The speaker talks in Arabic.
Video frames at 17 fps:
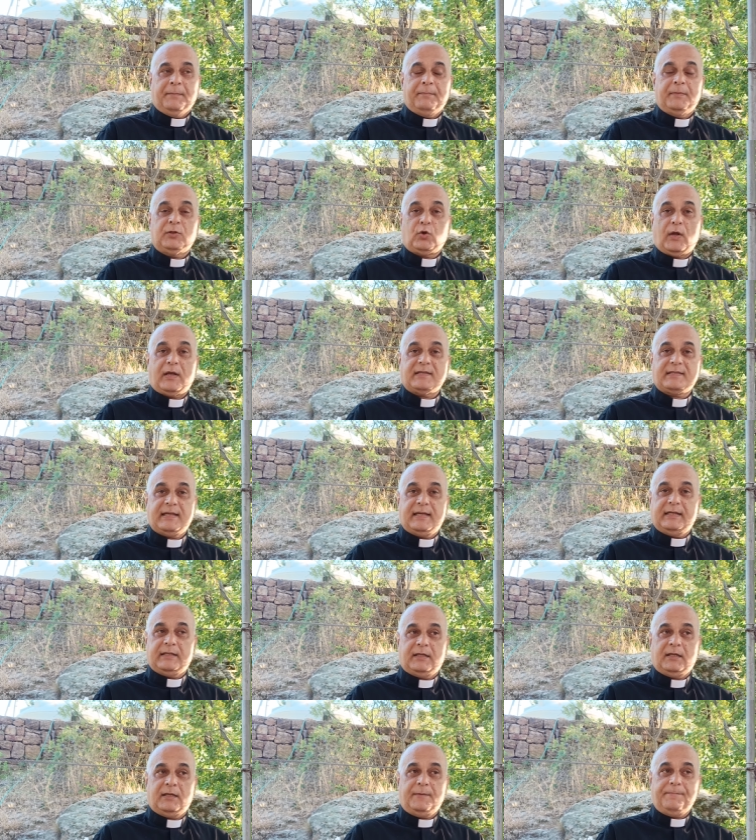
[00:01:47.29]
من
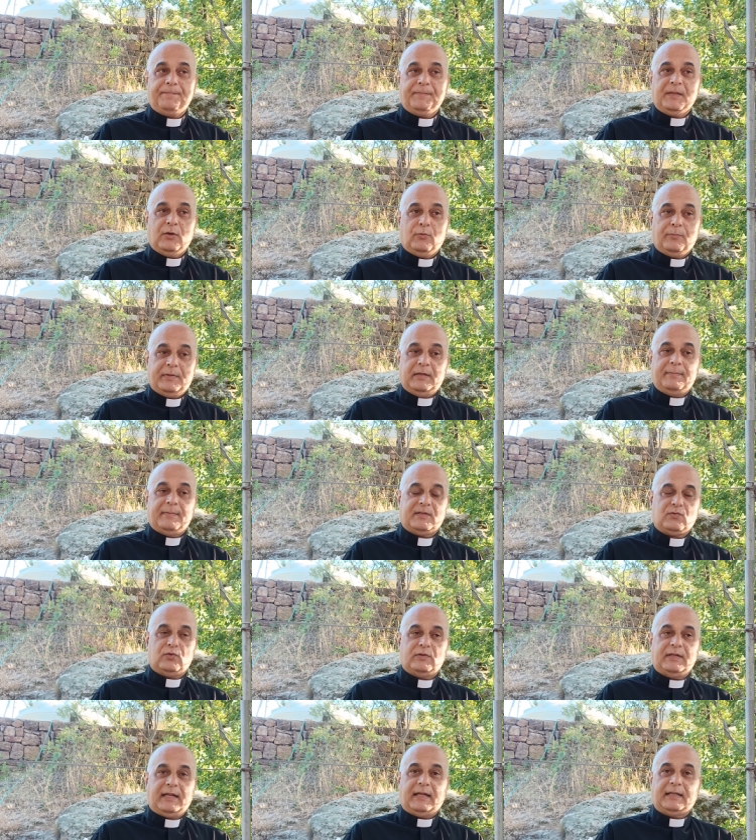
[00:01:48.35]
رؤسائنا من
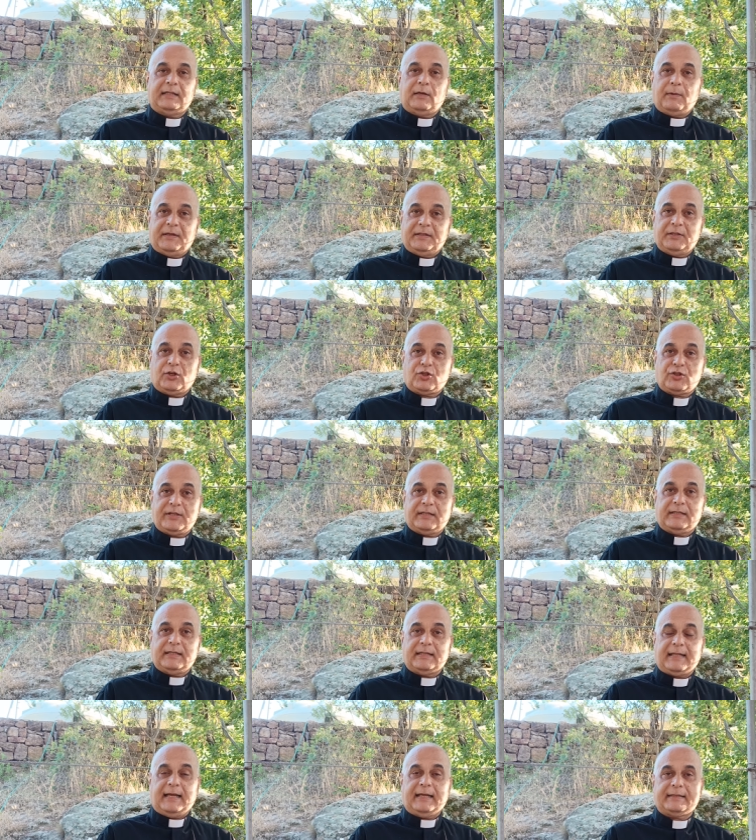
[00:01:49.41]
المسؤولين عنا وعن
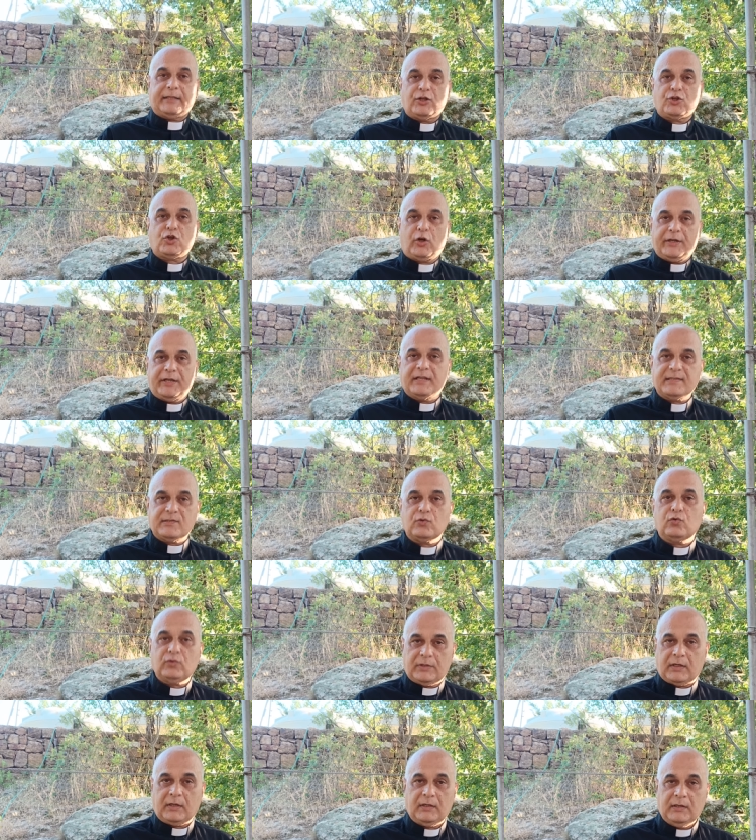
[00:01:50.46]
ارشادنا حتى يرجعوا
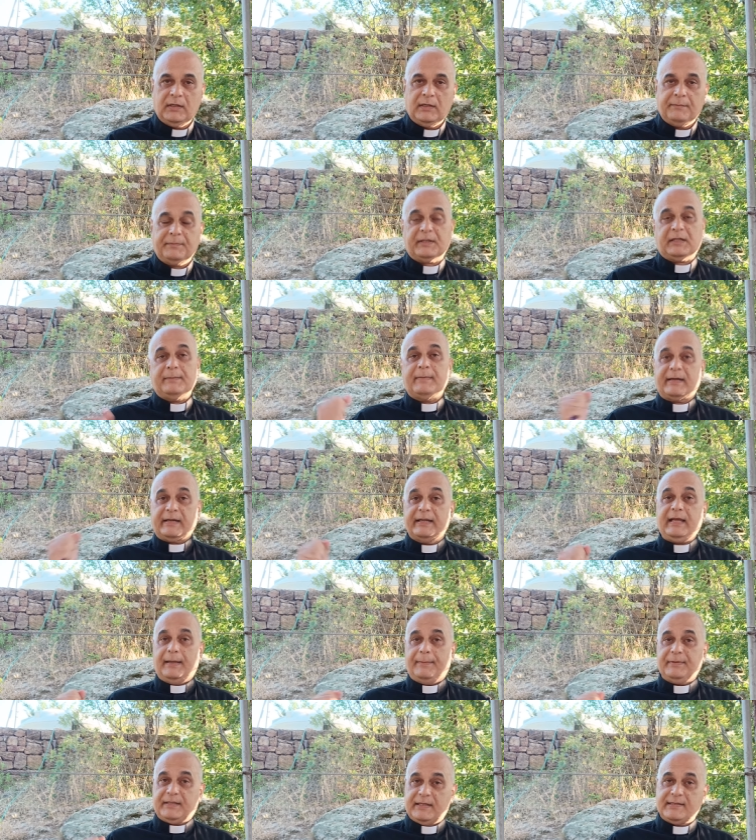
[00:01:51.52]
يهزونا مثل ما
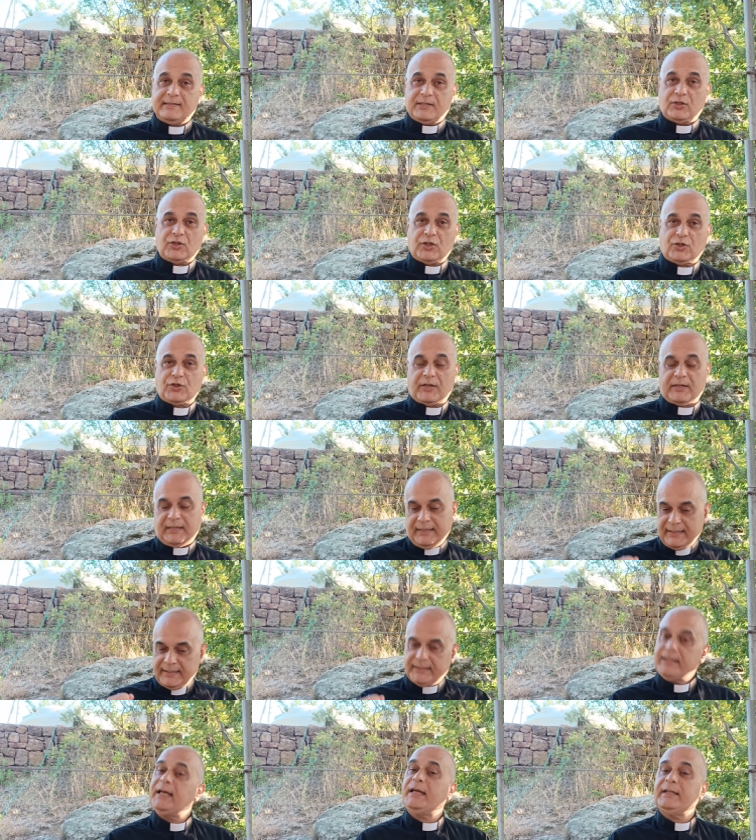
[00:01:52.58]
الريح بتهز الشجر
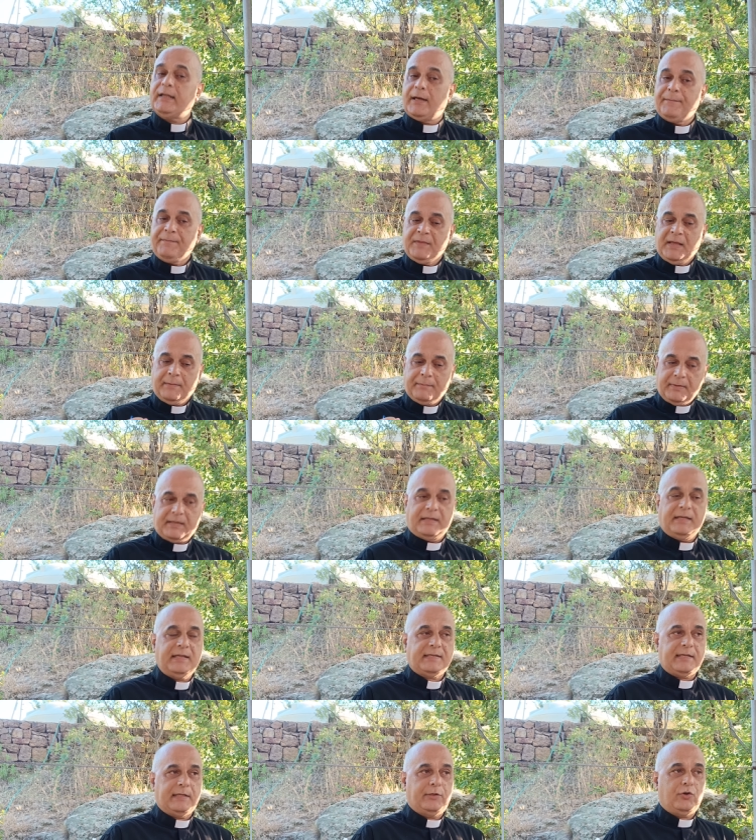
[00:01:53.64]
نحن
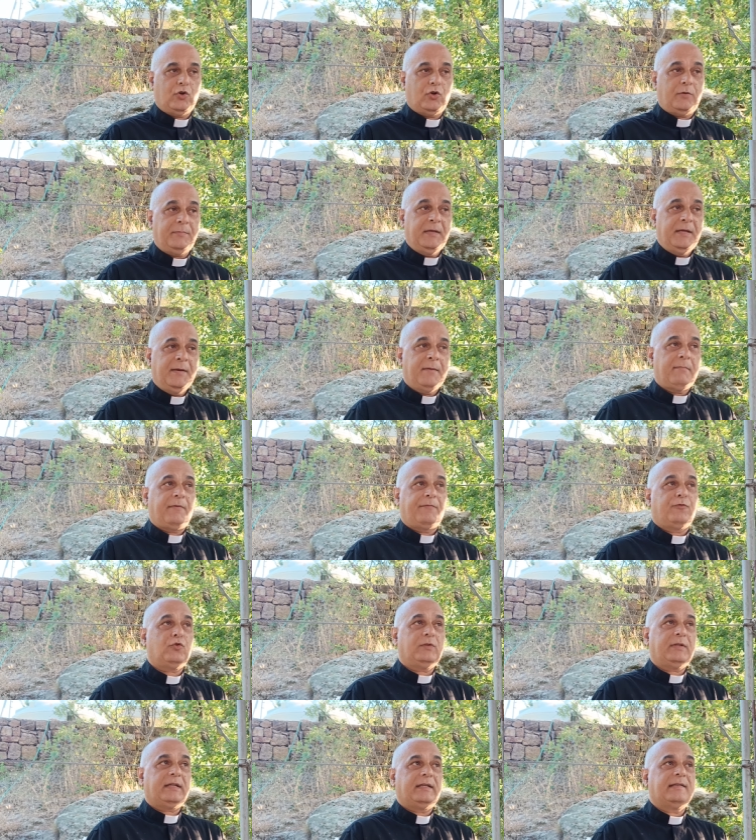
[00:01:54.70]
بكنيسه اليوم
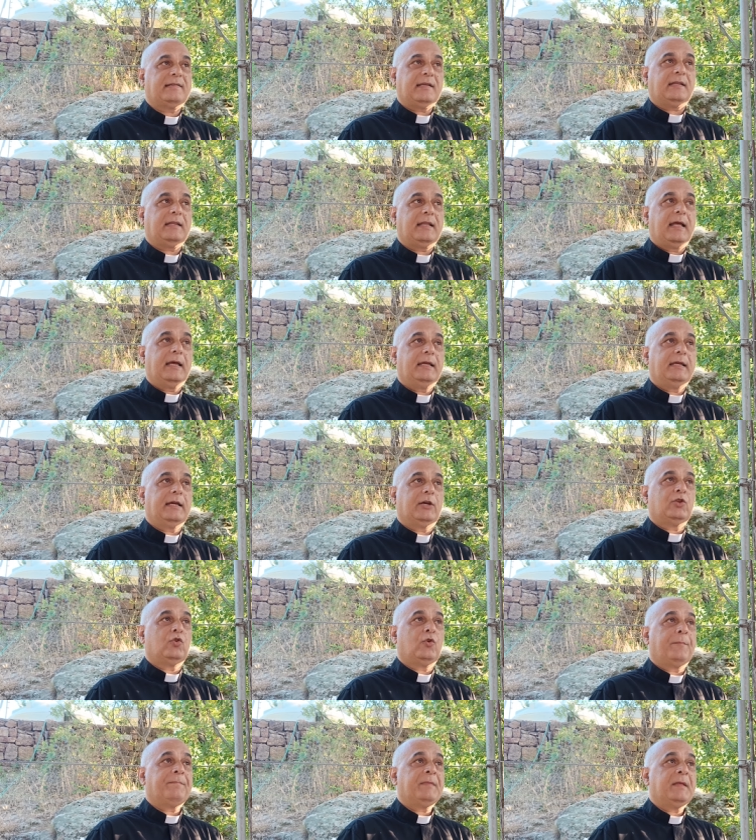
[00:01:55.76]
مفروض كنيستنا هي
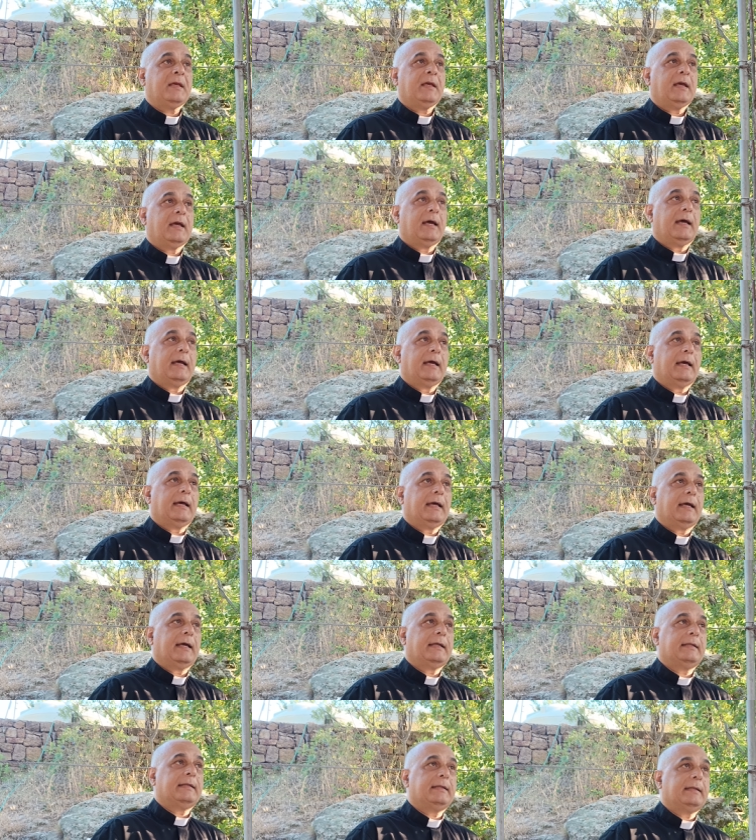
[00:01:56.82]
انه
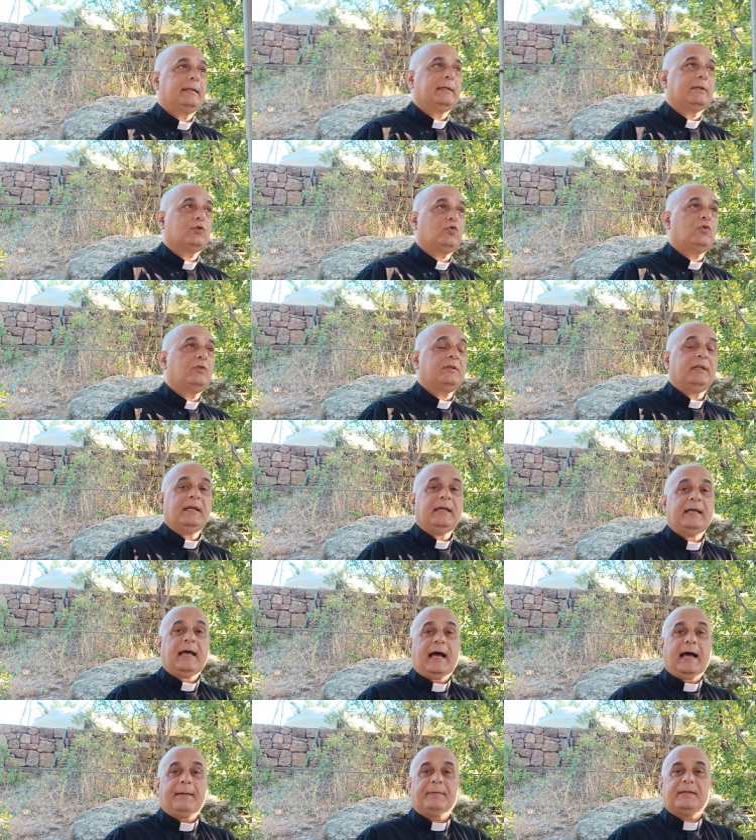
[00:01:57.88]
آه تكون
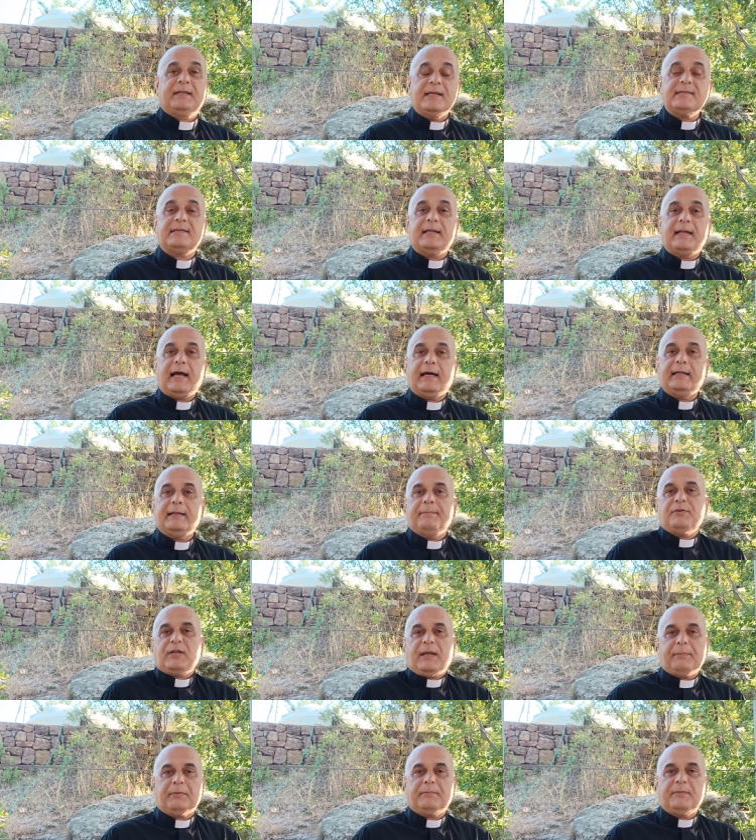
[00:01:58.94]
عم بتهز العالم مش عم